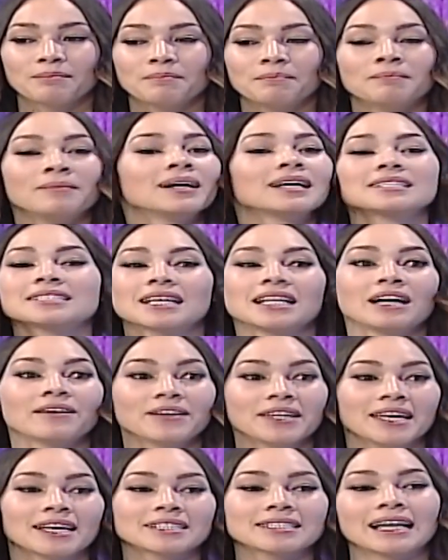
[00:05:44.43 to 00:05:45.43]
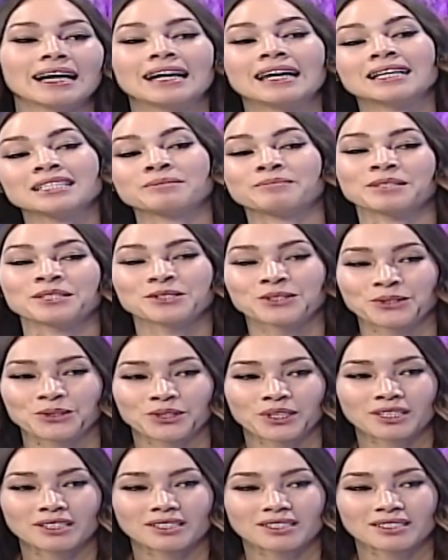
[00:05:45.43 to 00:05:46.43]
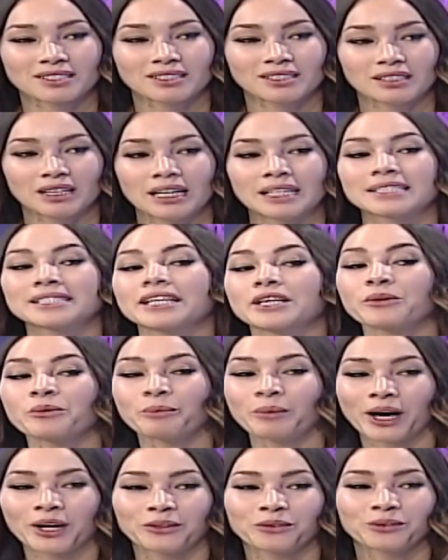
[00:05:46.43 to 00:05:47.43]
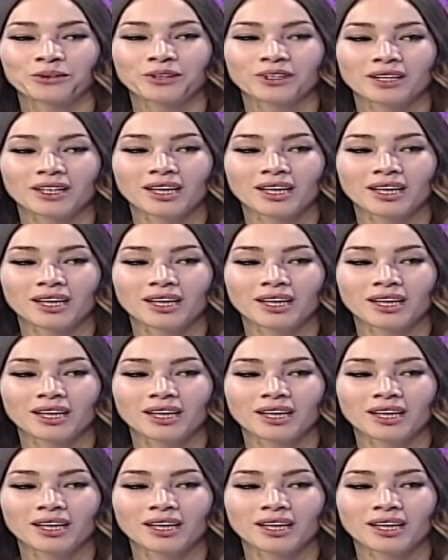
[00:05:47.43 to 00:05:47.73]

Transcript: más que la belleza a las personas, al ser humano.